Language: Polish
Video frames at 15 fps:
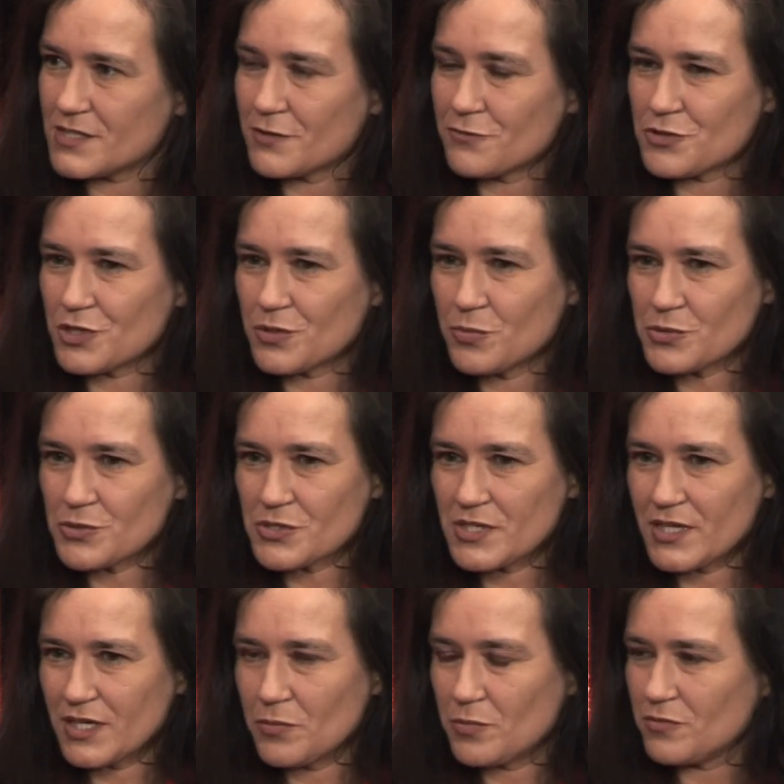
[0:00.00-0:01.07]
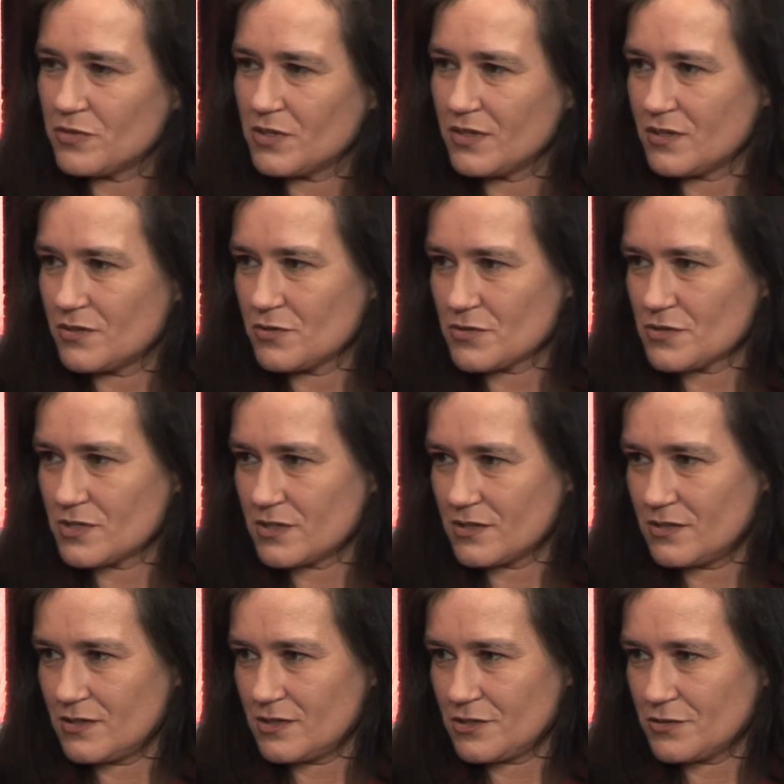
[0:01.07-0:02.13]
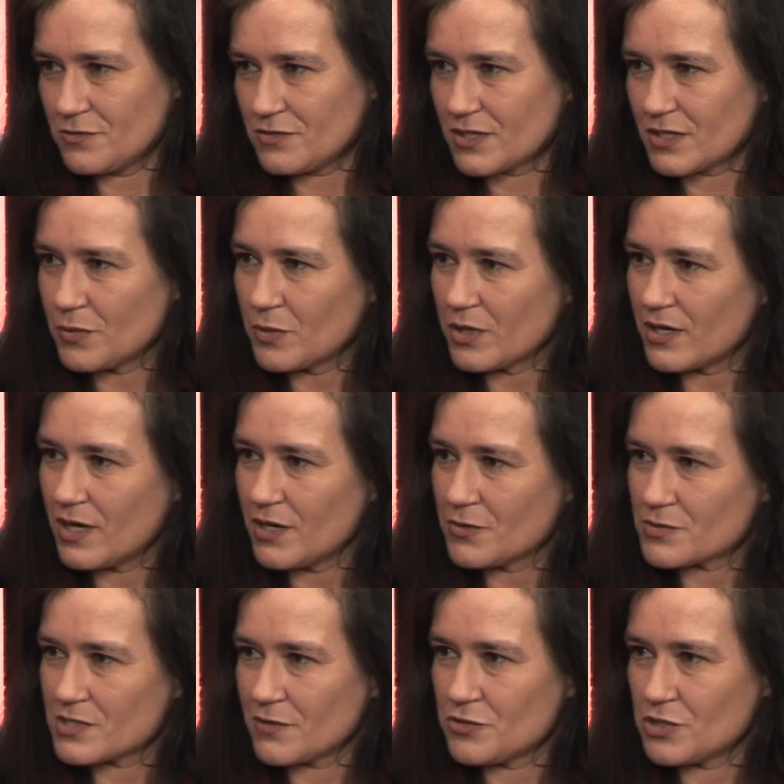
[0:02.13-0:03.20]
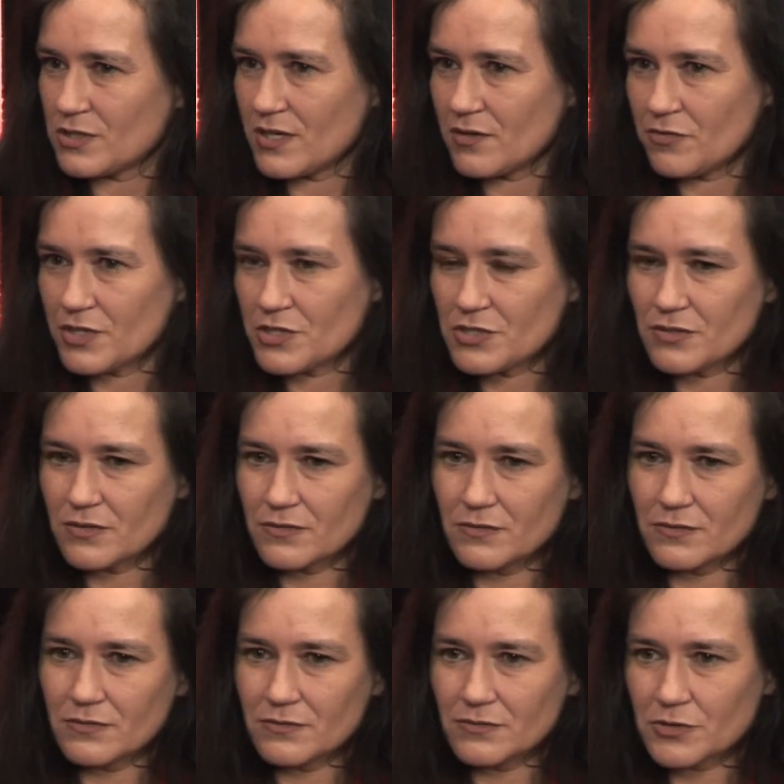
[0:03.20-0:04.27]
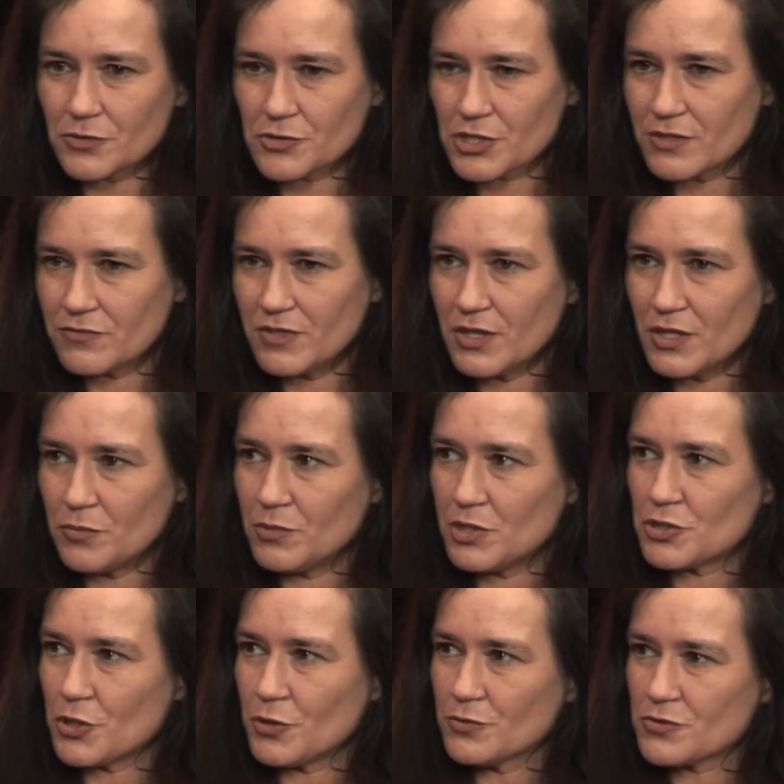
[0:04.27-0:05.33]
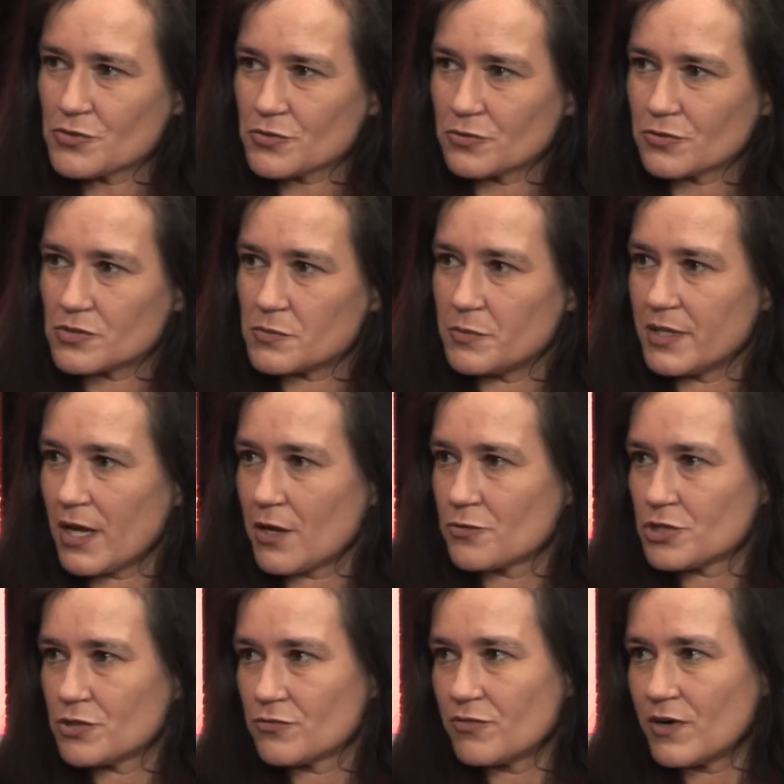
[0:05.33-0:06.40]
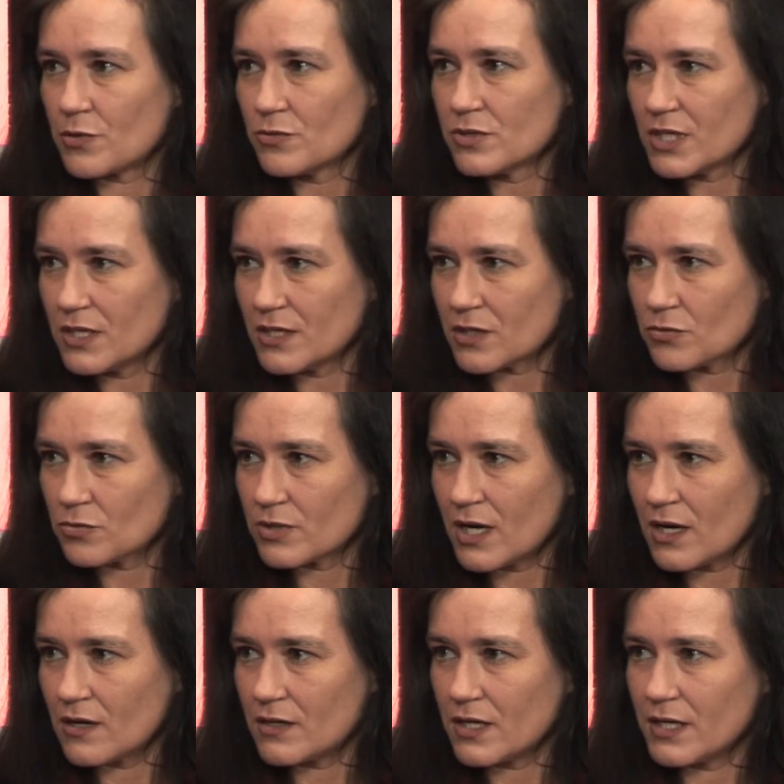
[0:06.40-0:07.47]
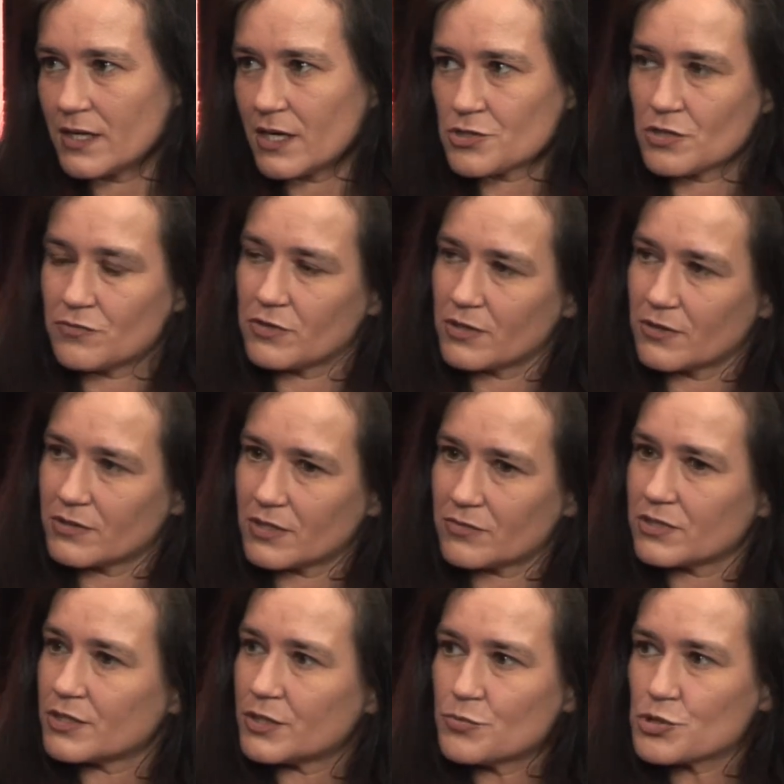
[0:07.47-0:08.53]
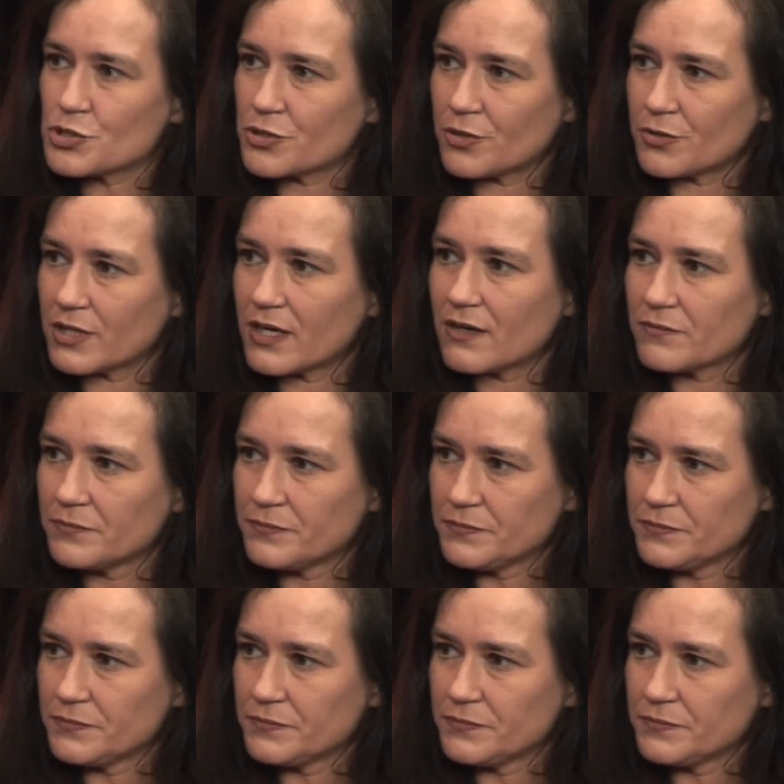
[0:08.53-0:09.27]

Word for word: Zawsze pozostaje pewien niedosyt, gdy jest się w takim kraju. Zawsze trafia się troszkę w innym miesiącu, zmieniają się warunki naturalne, inaczej wygląda wtedy przyroda.